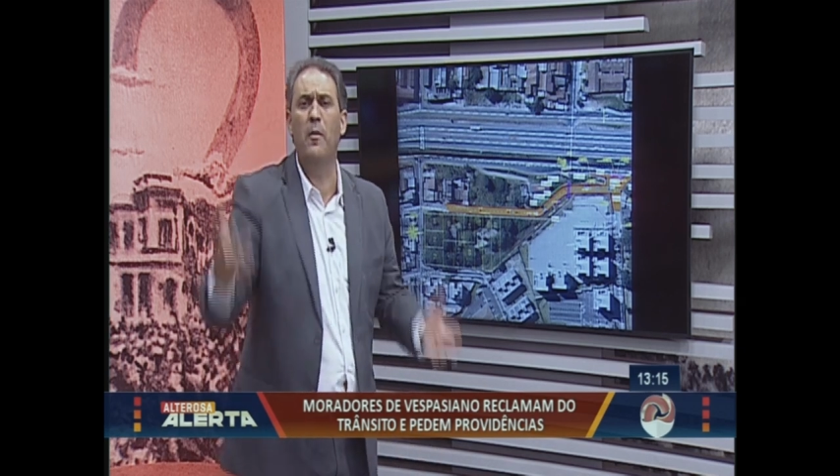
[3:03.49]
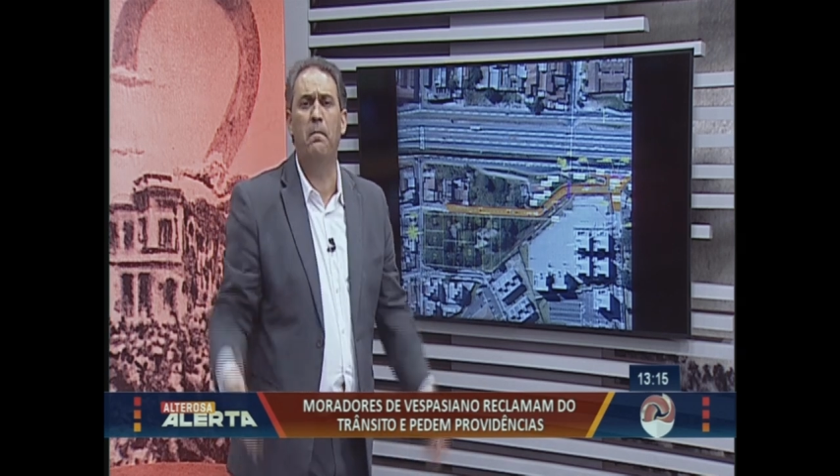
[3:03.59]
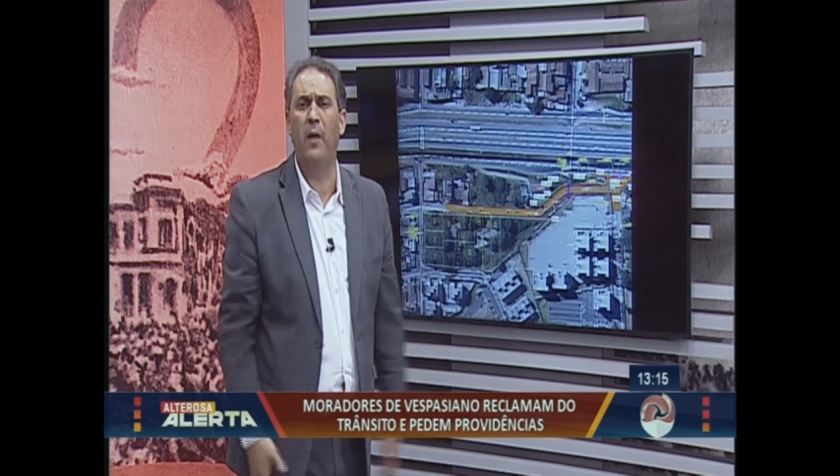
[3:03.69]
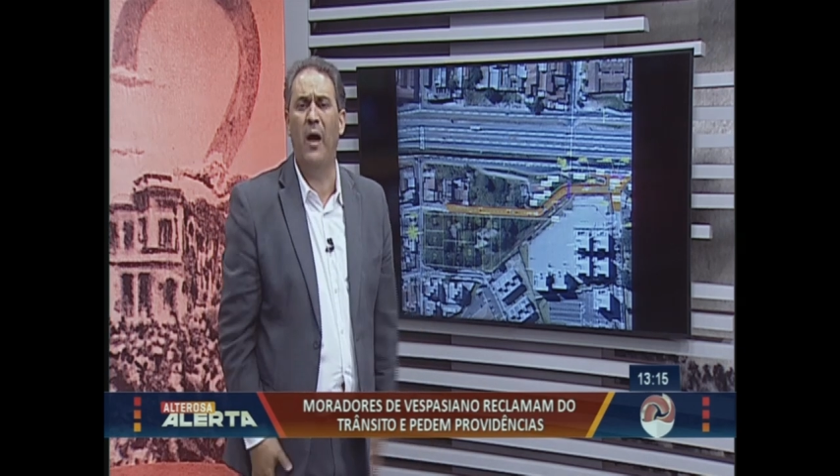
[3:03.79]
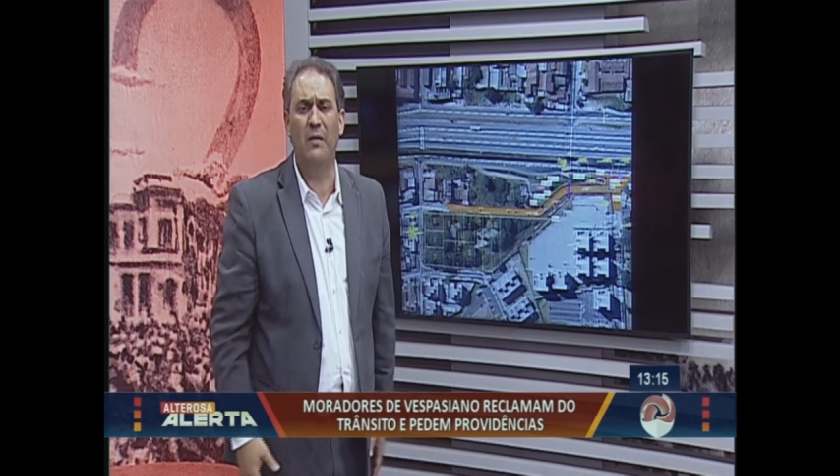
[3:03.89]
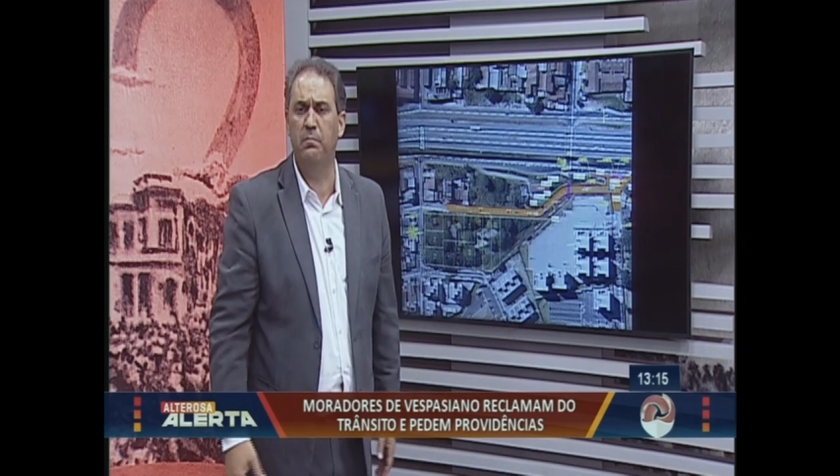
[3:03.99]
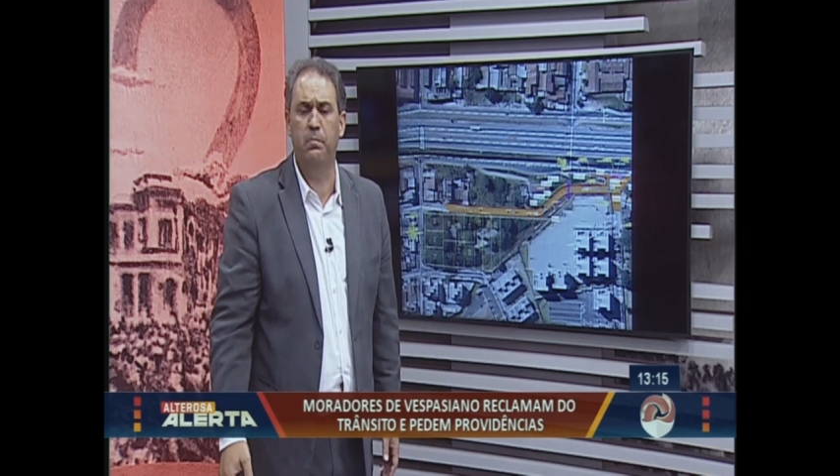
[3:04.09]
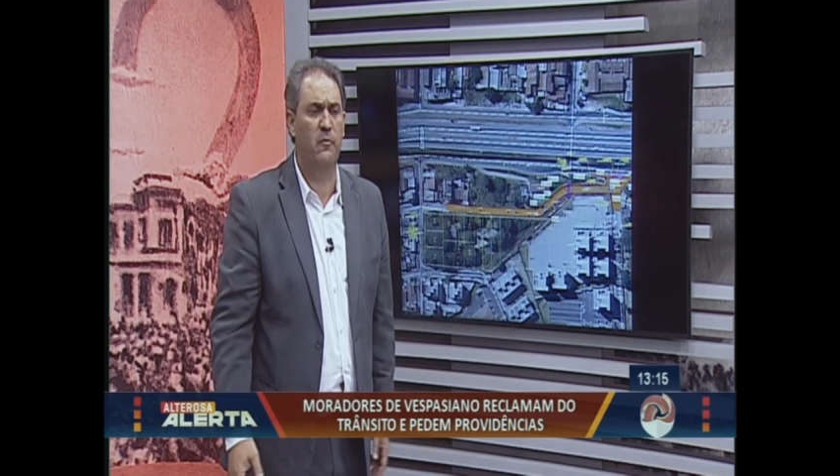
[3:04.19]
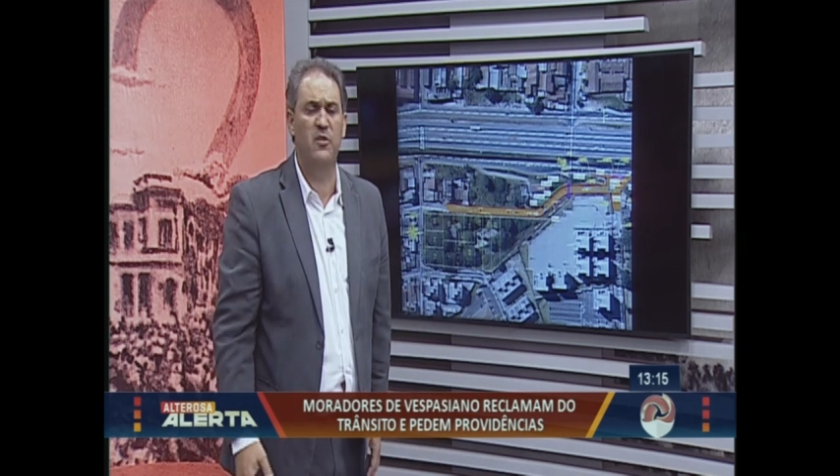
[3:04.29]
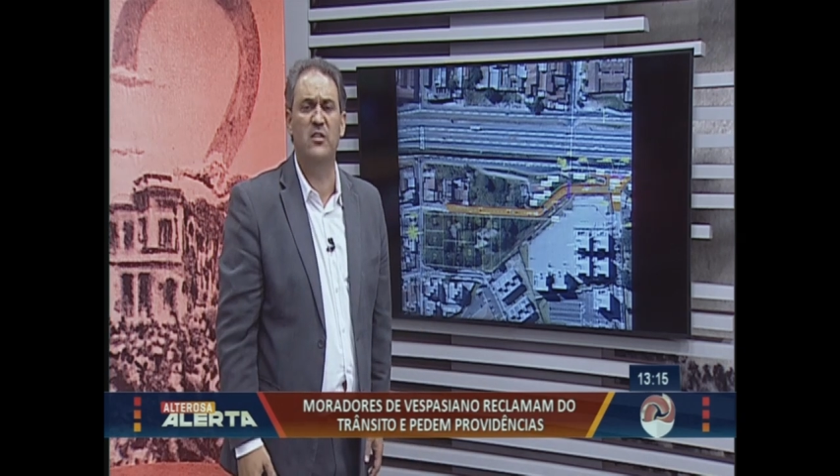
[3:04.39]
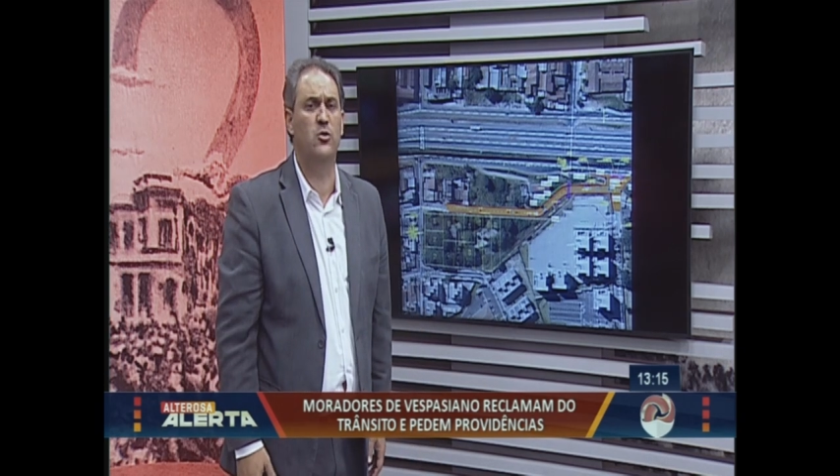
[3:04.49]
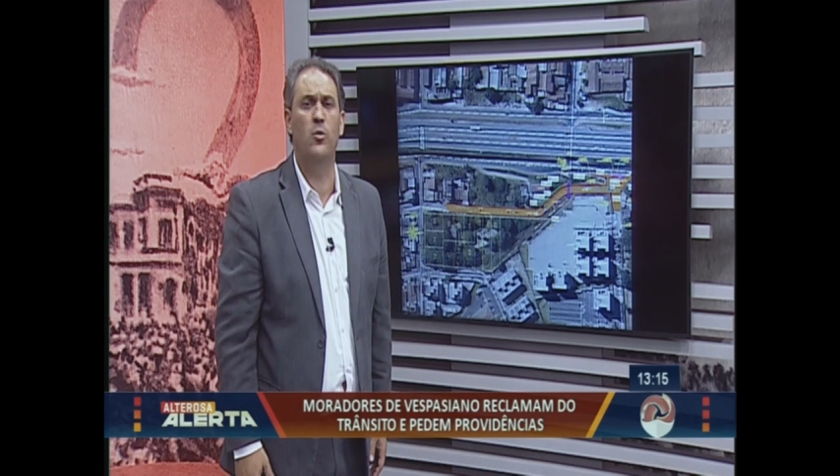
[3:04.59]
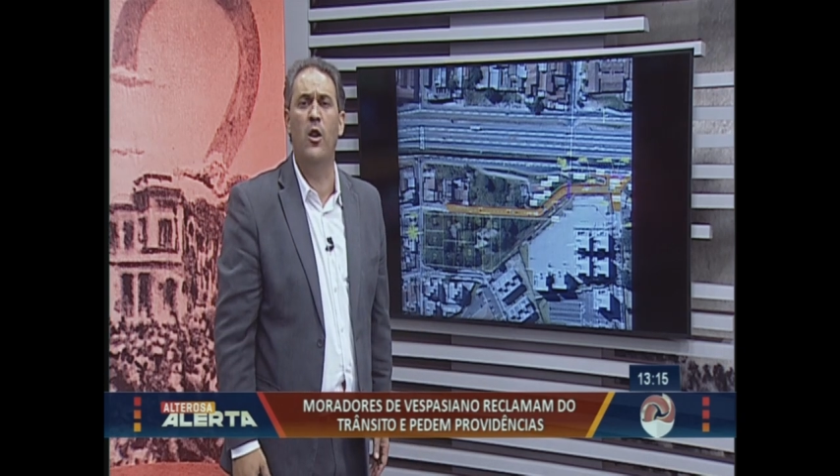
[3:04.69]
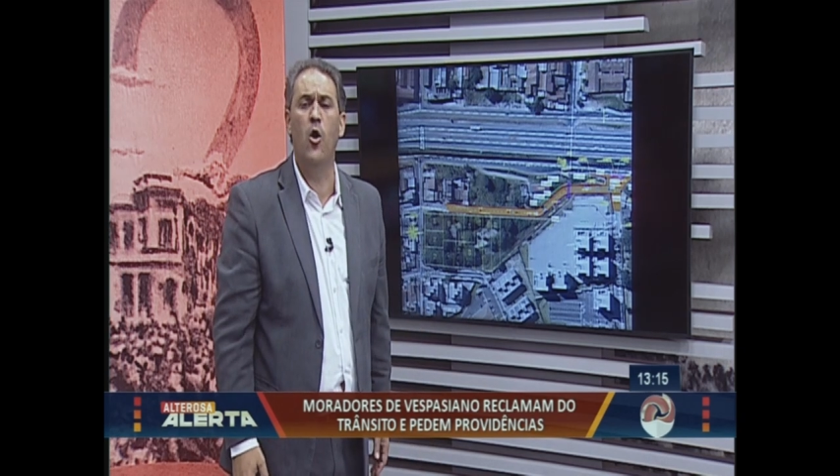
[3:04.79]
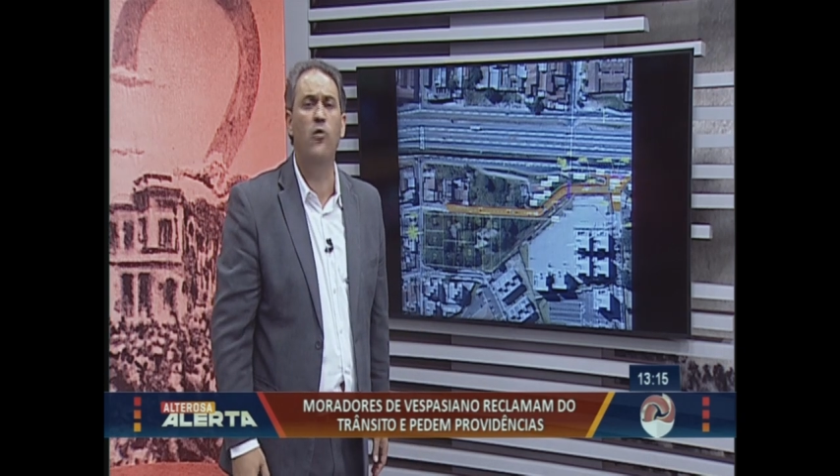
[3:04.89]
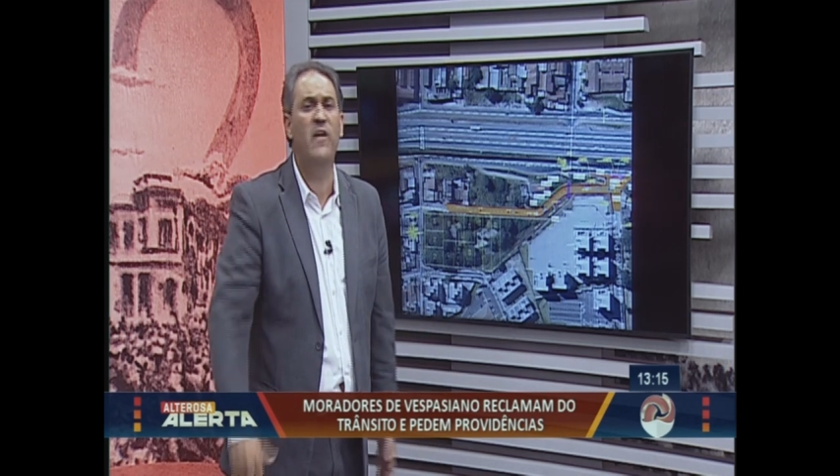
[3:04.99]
toma providência nenhuma, não.